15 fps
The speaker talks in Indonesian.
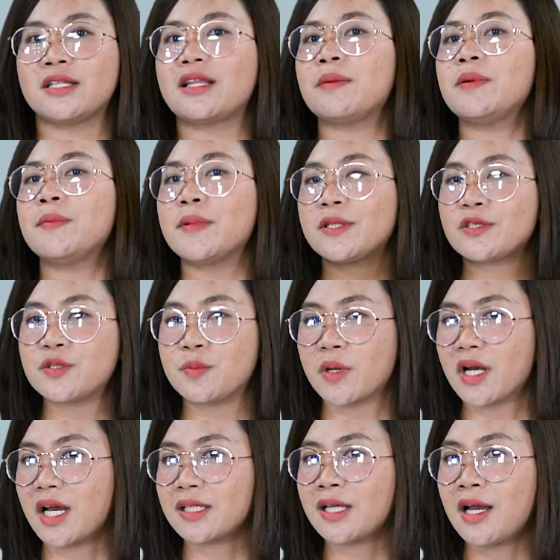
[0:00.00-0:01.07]
tapi Petrus
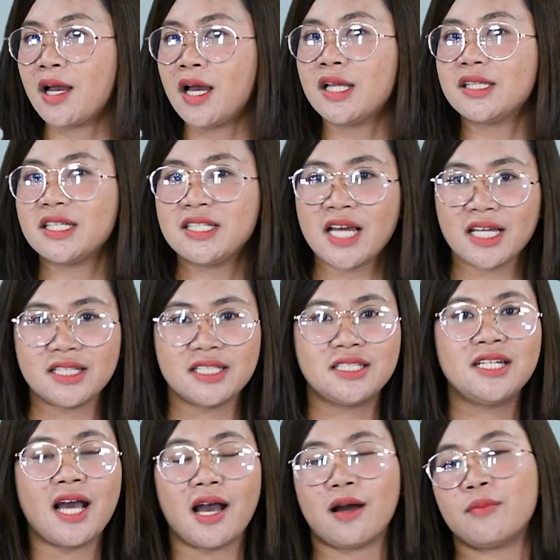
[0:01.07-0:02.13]
berkata, tidak,
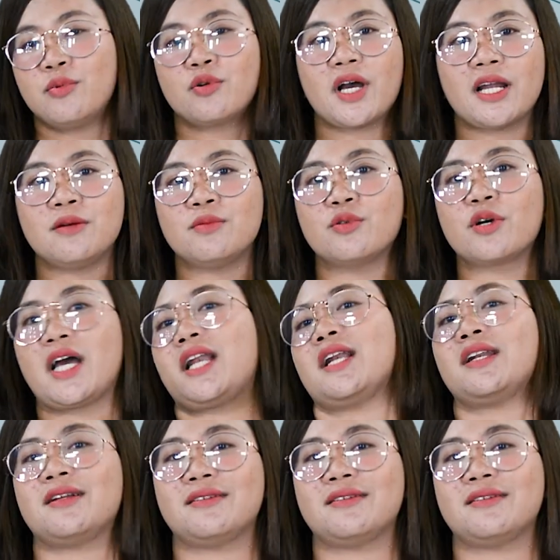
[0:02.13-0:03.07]
tidak, bukan, bukan.